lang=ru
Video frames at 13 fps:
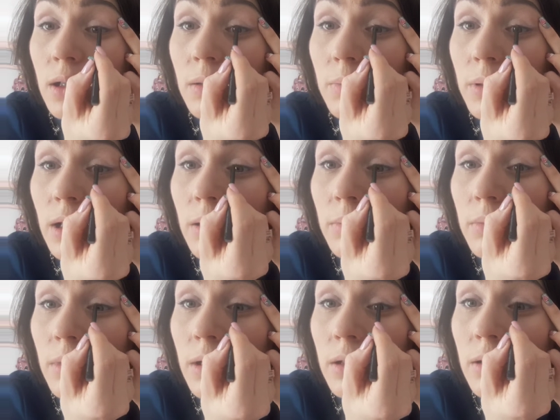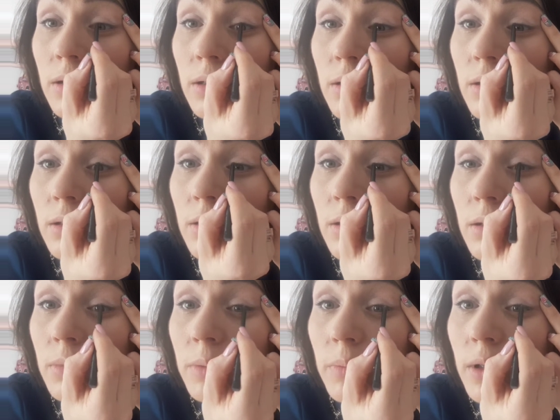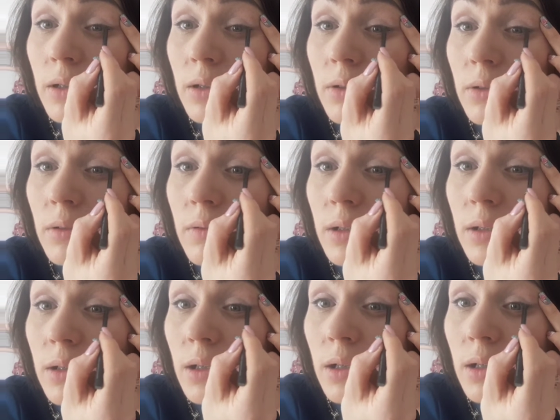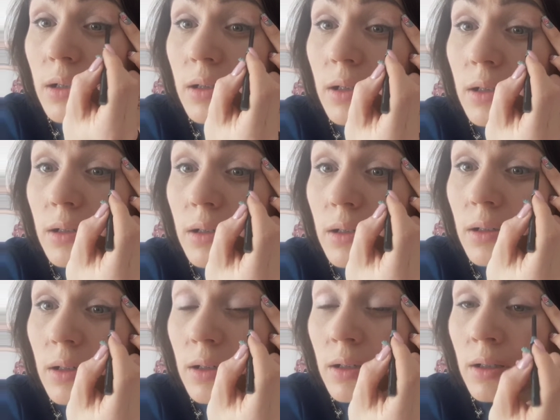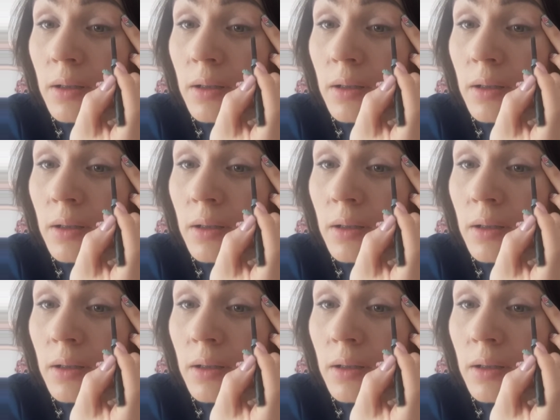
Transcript: И прям между ресничками прорисовывать карандашик.